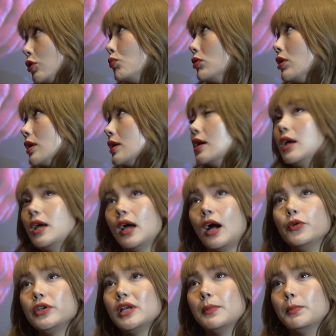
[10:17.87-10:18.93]
Đúng rồi,
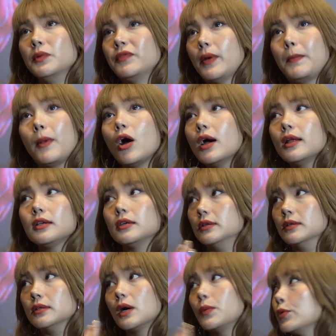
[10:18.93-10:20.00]
hầu như là mình phải block hết
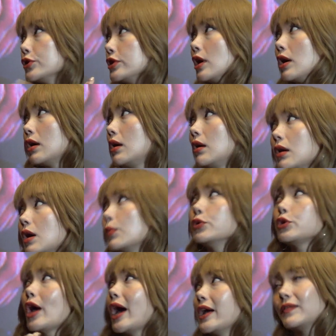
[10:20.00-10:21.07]
cửa, không có cho không
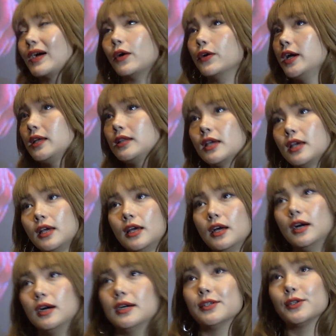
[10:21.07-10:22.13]
có cho ai vào hết.
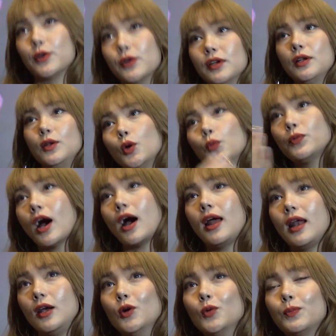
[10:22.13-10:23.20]
À, rồi lúc đó
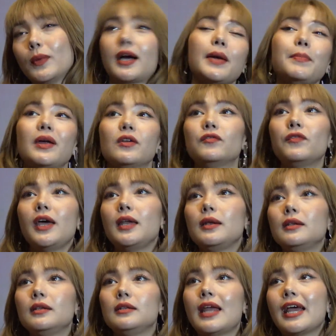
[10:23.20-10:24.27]
là lúc mà các bạn
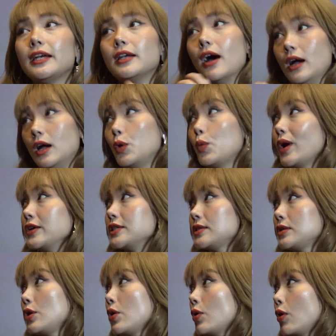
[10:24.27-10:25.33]
fan đang đợi ở ngoài
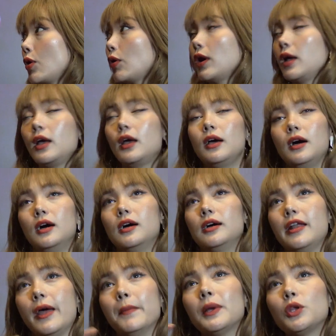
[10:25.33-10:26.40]
studio à,
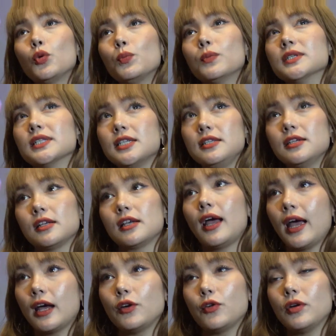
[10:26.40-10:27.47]
để mà chúc mừng sinh nhật cho
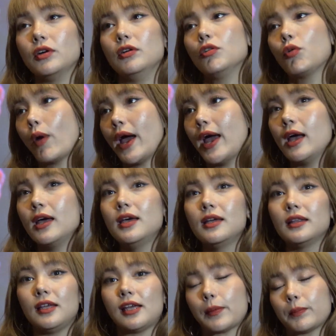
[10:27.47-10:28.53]
Hằng rồi gửi quà
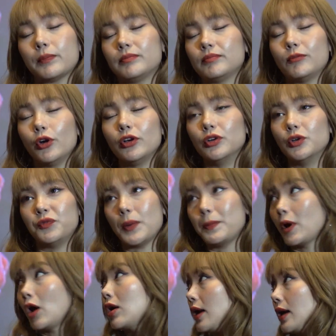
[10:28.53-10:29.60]
thì mọi người phải
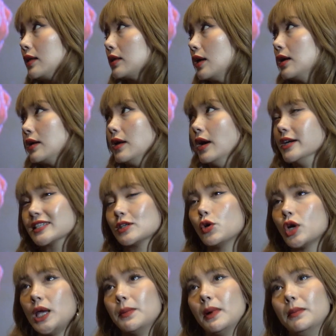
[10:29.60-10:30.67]
block hết, đợi sau
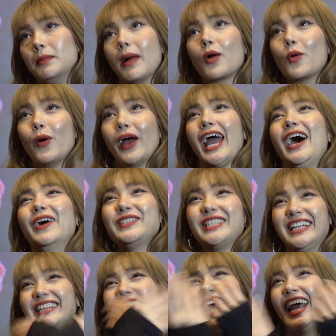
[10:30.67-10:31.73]
khi mình mặc quần áo
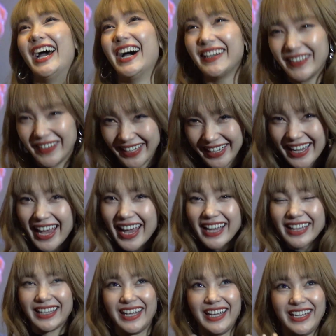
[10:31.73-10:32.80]
chỉnh tề hết rồi
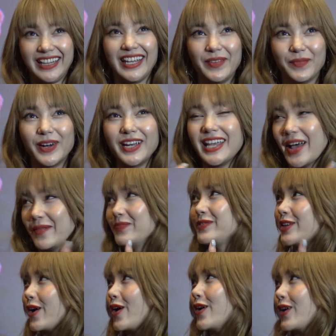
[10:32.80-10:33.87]
thì thì mới dám
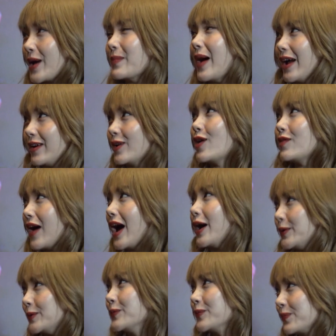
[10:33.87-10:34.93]
cho các bạn đó
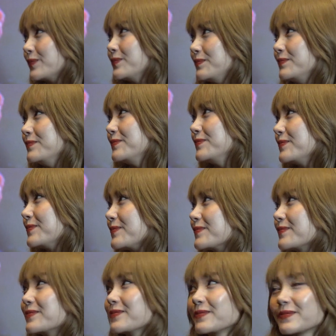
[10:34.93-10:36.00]
vào. Ừ.
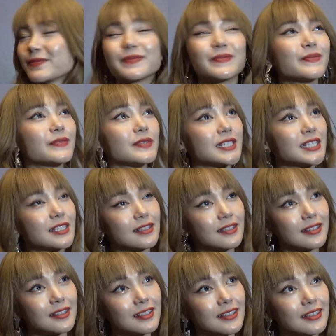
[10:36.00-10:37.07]
ừ. Hằng có thể lý giải
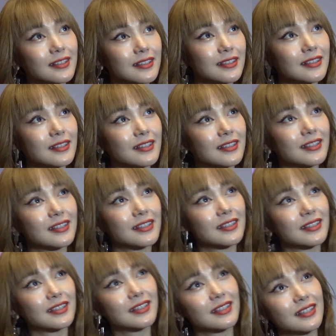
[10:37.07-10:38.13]
cái màn cầu hôn
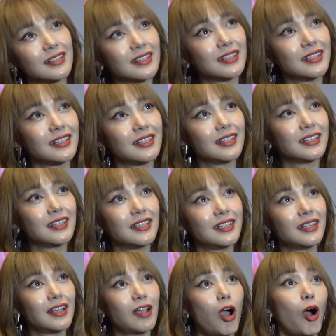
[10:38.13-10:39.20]
vừa nãy xảy ra ở đây không?